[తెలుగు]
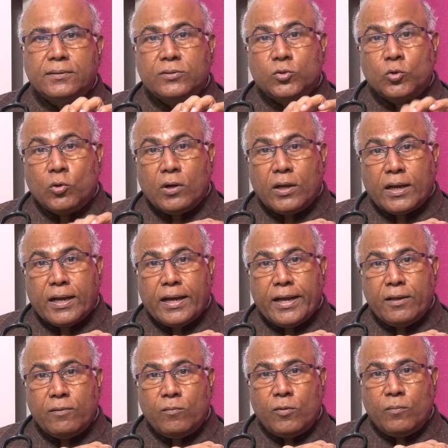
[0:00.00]

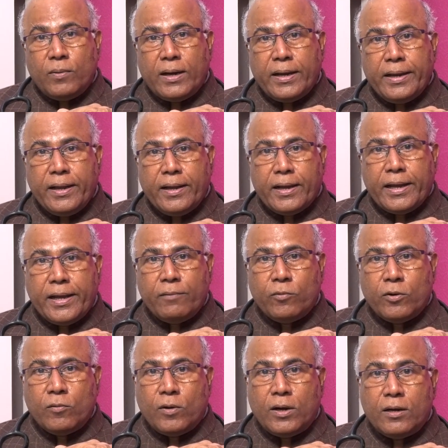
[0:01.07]
స్థూలకాయము భారీకాయం
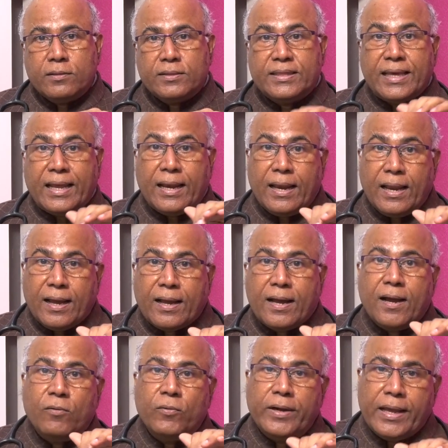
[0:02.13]
ఉన్నవాళ్ళు
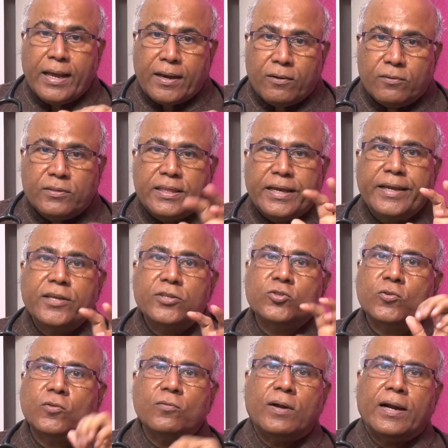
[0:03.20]
తెల్లగా ఉండే అన్నం
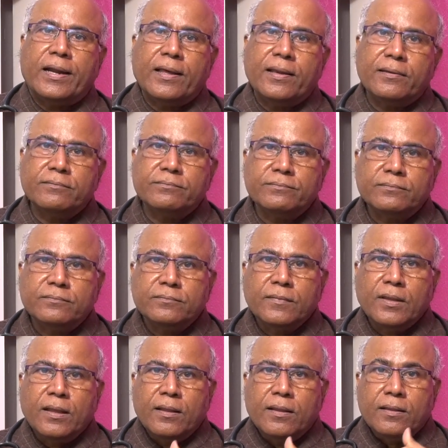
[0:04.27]
తగ్గించుకుని వాడాలి
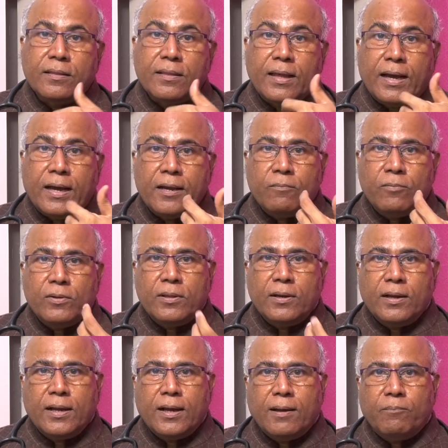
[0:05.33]
దాని
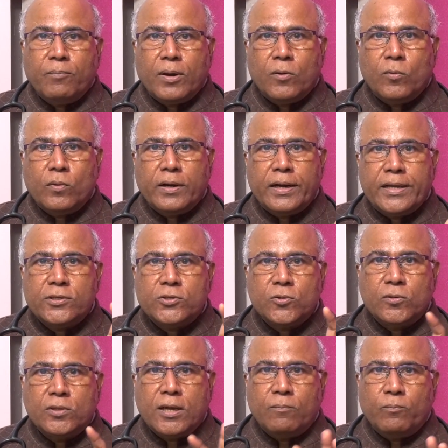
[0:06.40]
బదులుగా బ్రౌన్ రైసు
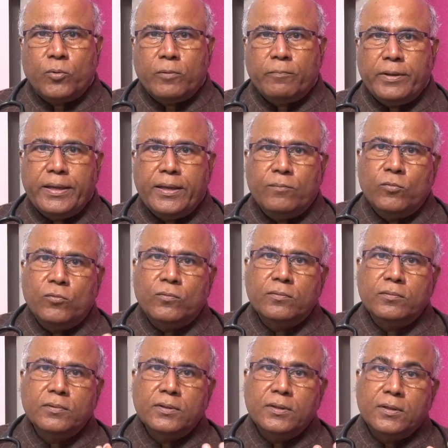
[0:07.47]
దంపుడు బియ్యము
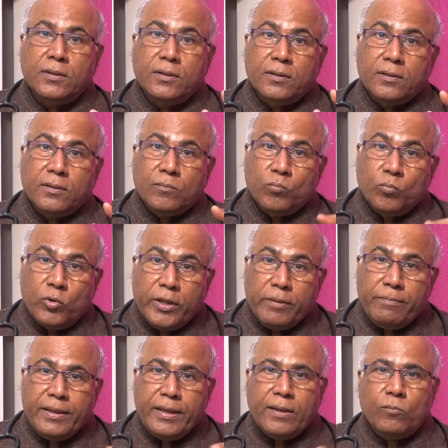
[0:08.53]
ముడి
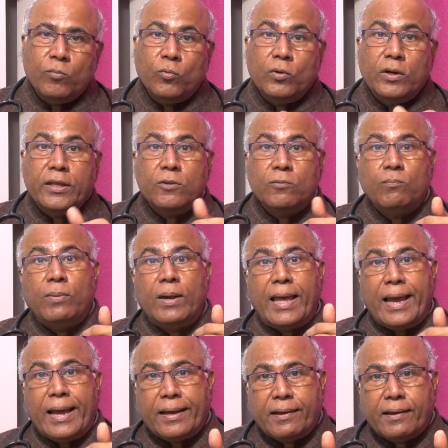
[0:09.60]
బియ్యము లేదు
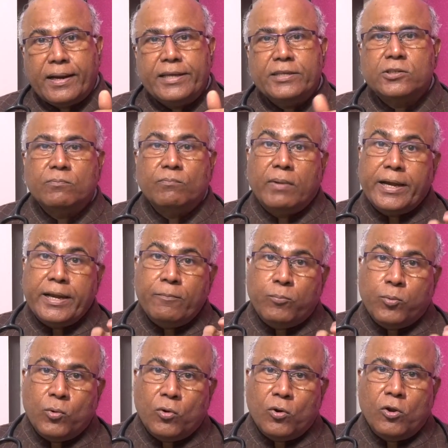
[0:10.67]
బ్లాక్ రైస్
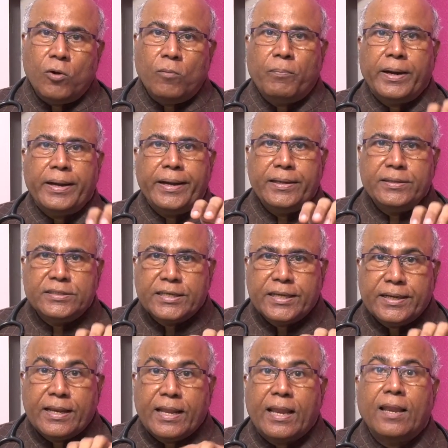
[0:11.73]
మణిపూర్లో పండించే
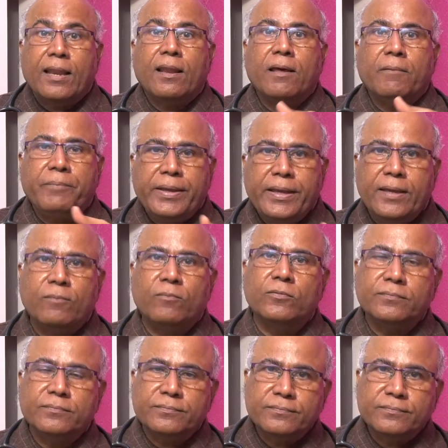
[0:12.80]
నల్ల బియ్యము